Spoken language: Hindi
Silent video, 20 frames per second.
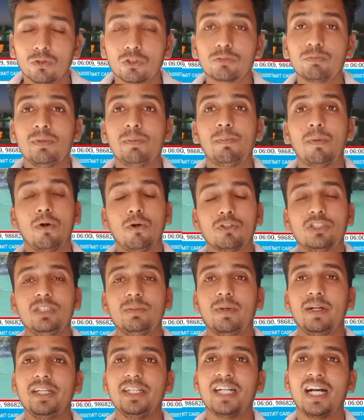उसमें बहुत ही
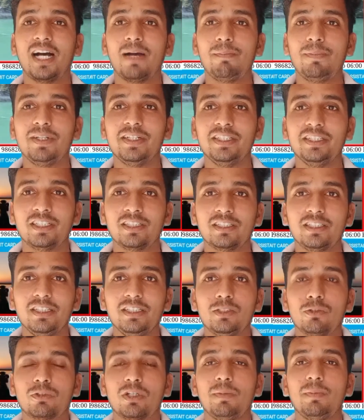बड़ी यहाँ पे रीजन थी
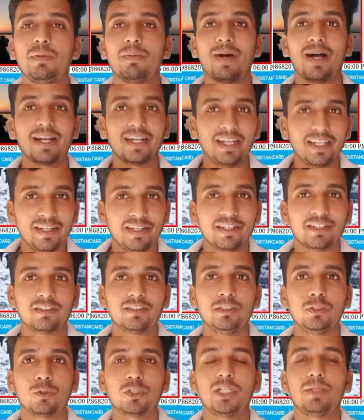जो कि विभागीय रीजन
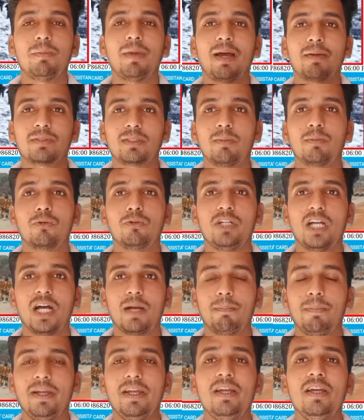थी जो कि मैं आप सबको यहाँ
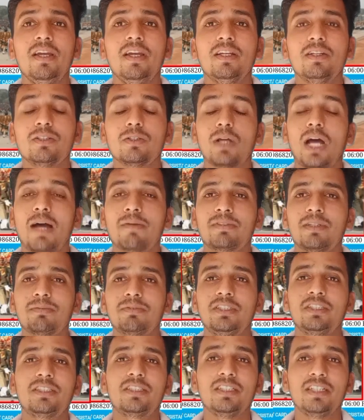पे आप
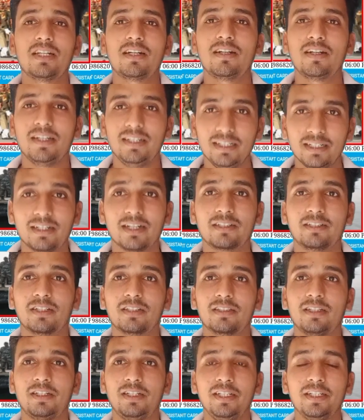सबसे शेयर नहीं कर
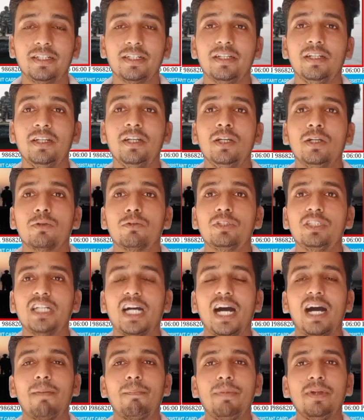सकता ठीक है कुछ
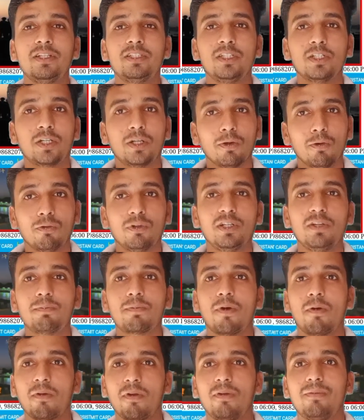यहाँ पे सिक्योरिटी
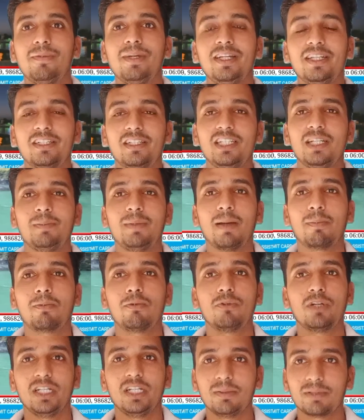प्रॉब्लम है इसलिए मैं
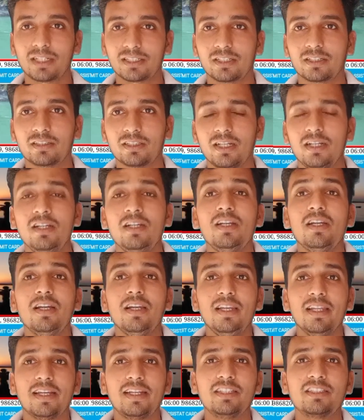आपको नहीं बता सकता
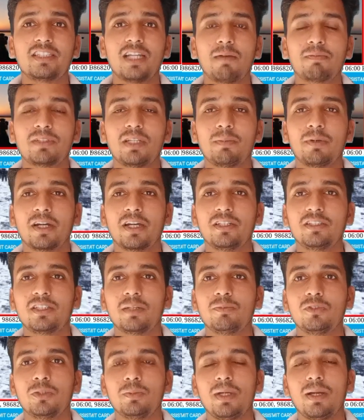लेकिन साफ साफ अगर इस
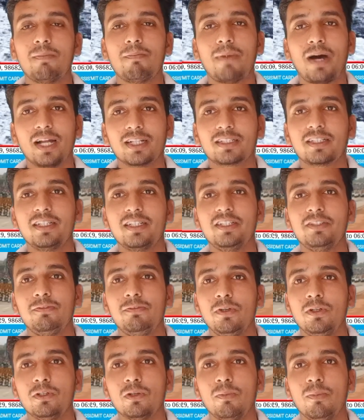शब्दों में हम बात करें इस
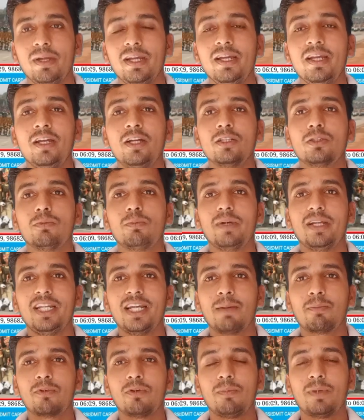वीडियो में तो मैंने
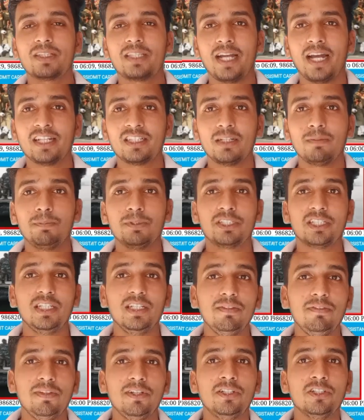आपको बताया था
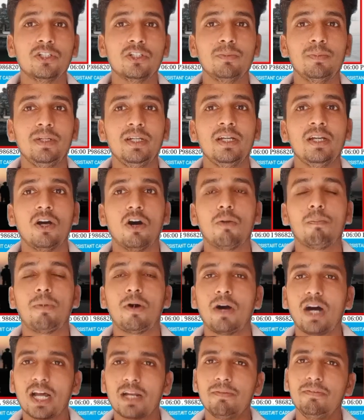पिछली वीडियो में
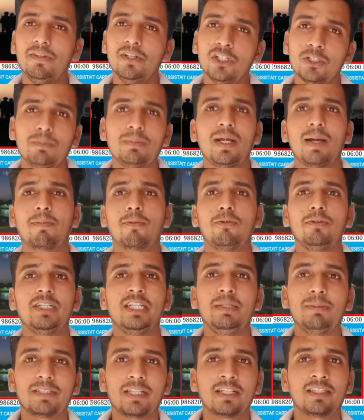और हर वीडियो में आपको
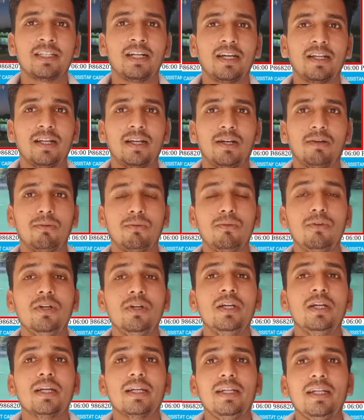यही बताता आ रहा हूँ
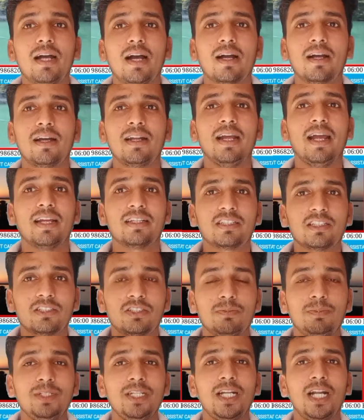कि अगर एस
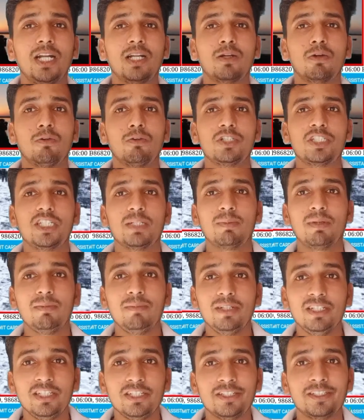हेड कॉन्स्टेबल
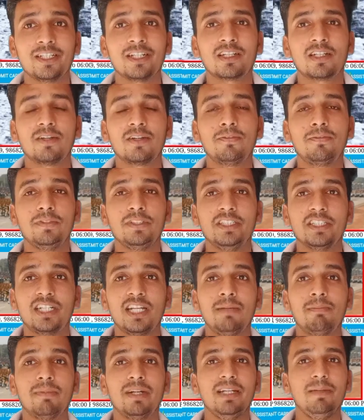मिनिस्टर का
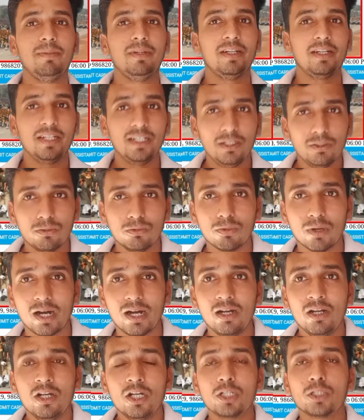फिजिकल मई में नहीं हुआ
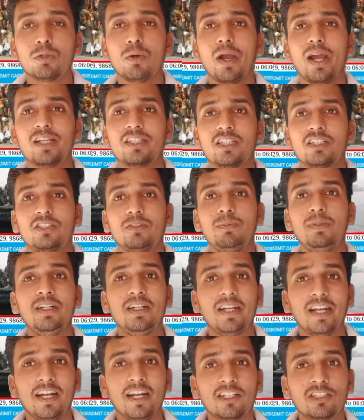तो एस एस
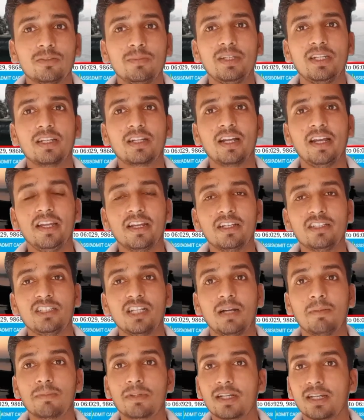ट्रेड्समैन का
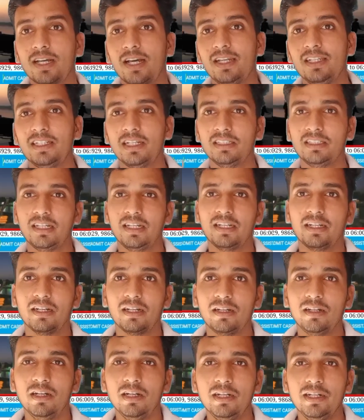एग्जाम करा लिया
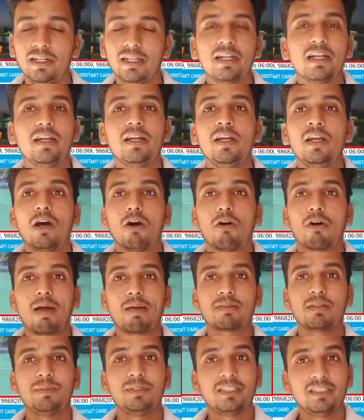जाएगा ठीक है और आप
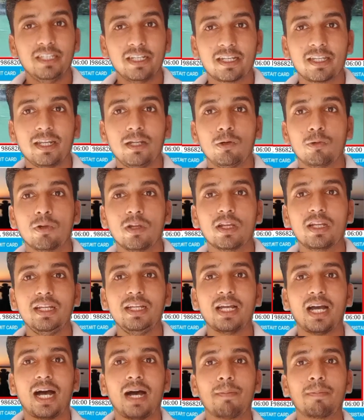सभी देख रहे होंगे कि
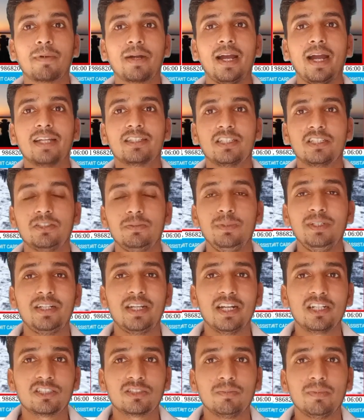आपका एस एस बी
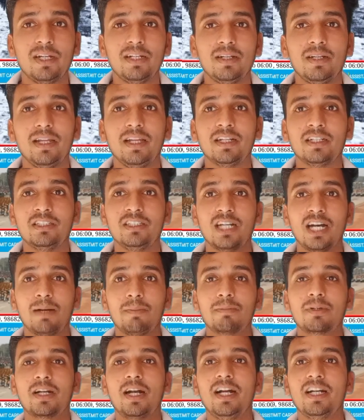ट्रेड्समैन
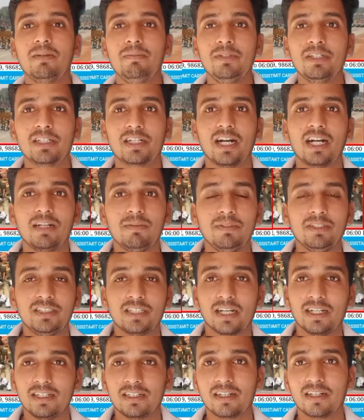एग्जाम का एडमिट कार्ड भी
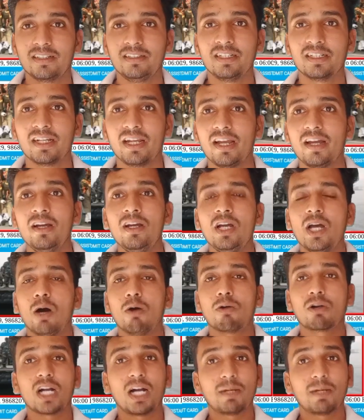जारी कर दिया गया और